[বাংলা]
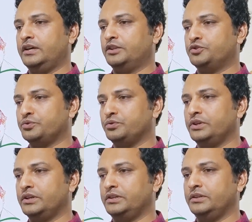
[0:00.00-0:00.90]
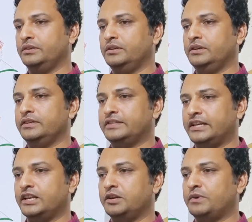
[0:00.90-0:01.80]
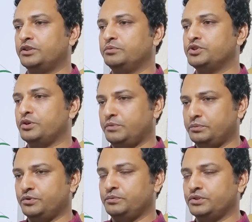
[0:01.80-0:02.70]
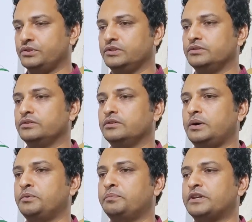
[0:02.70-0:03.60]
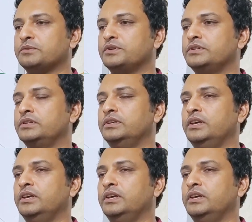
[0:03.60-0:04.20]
এত সুন্দর একটি চ্যানেলের মাধ্যমে সংবাদ পরিবেশনের জন্য আমি পাশাপাশি